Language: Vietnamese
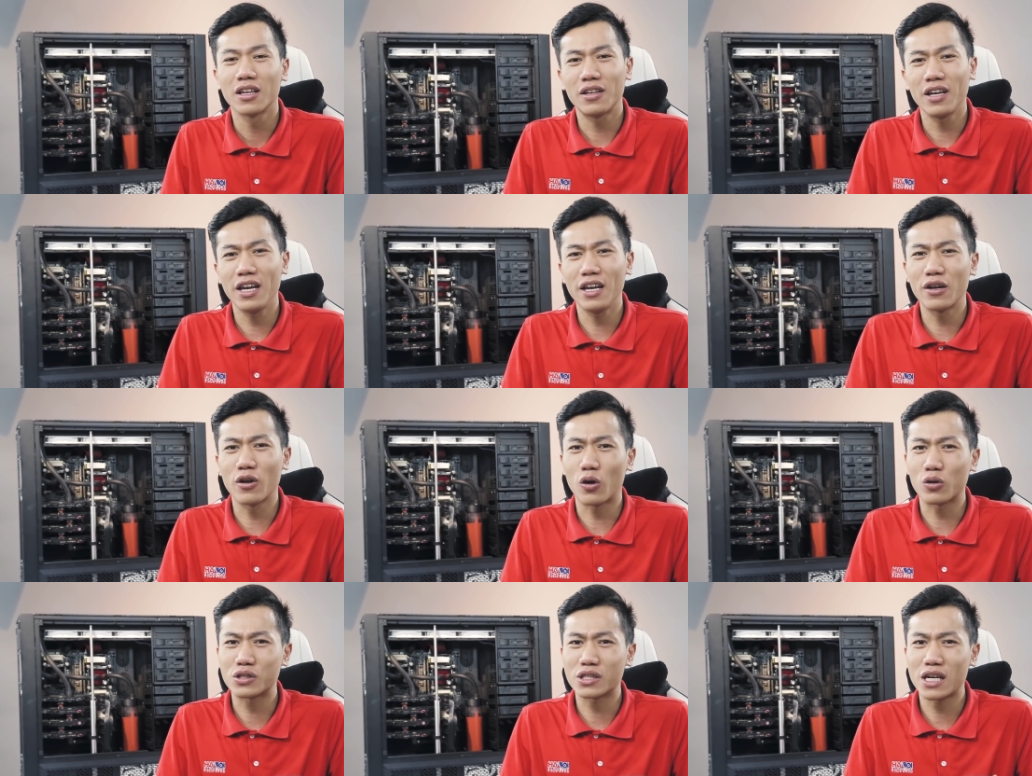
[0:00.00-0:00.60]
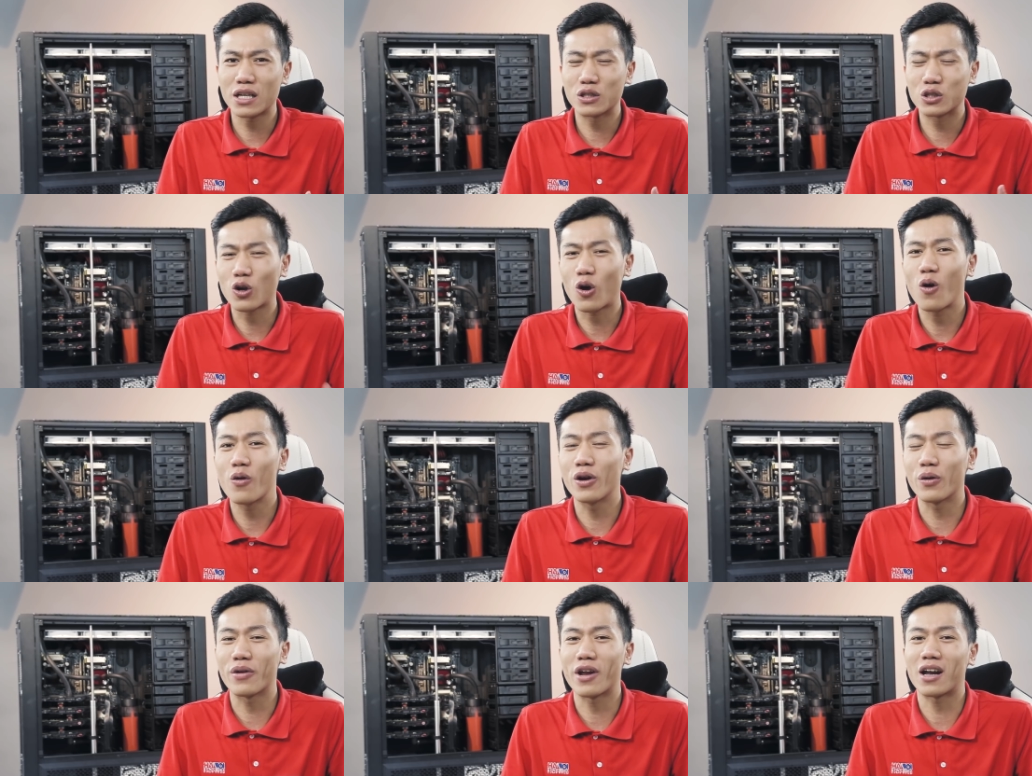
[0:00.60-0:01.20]
thì nó sẽ
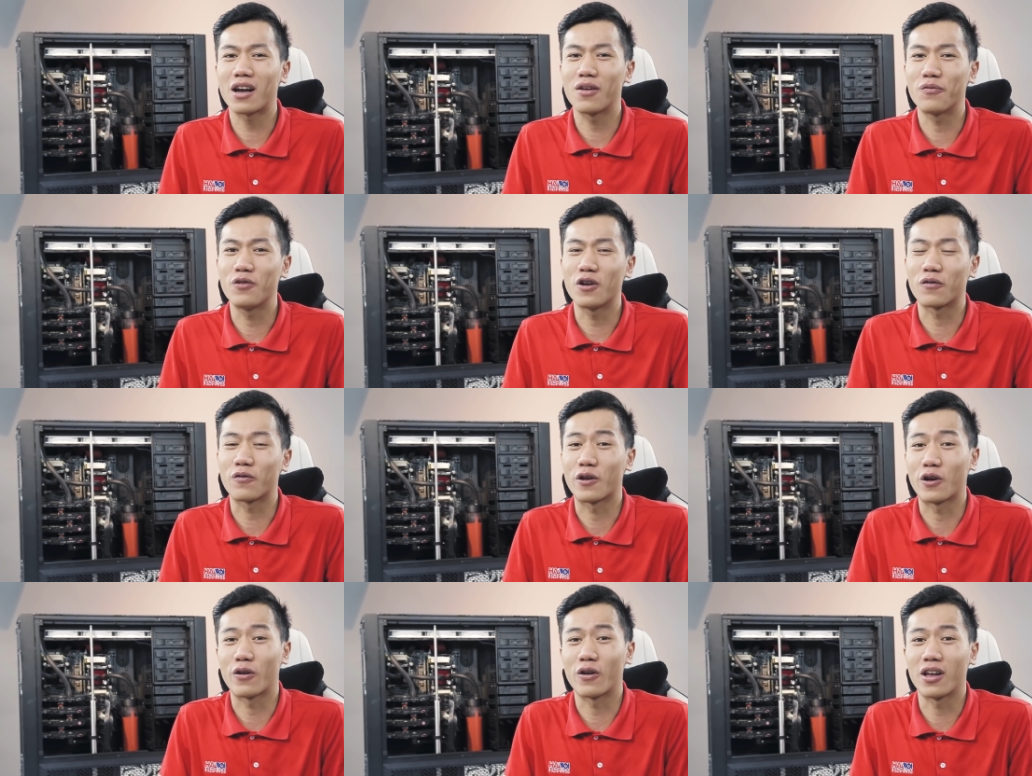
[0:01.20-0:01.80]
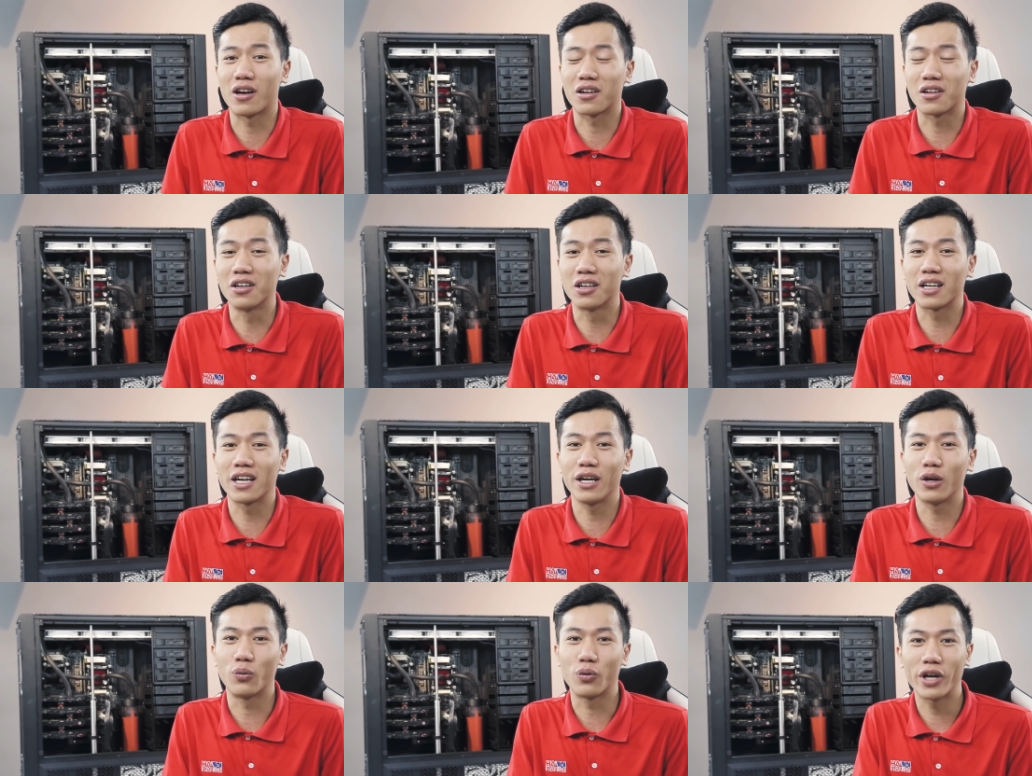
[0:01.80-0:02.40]
cho hiệu năng làm việc phải nói là cực
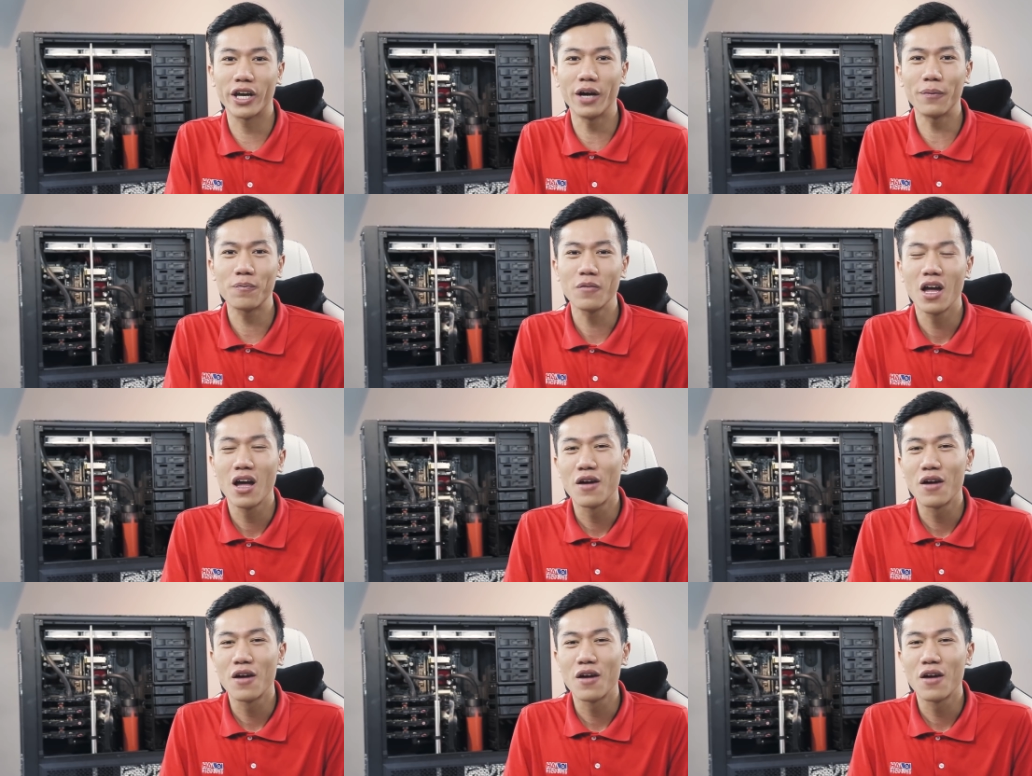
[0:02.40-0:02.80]
kỳ khủng khiếp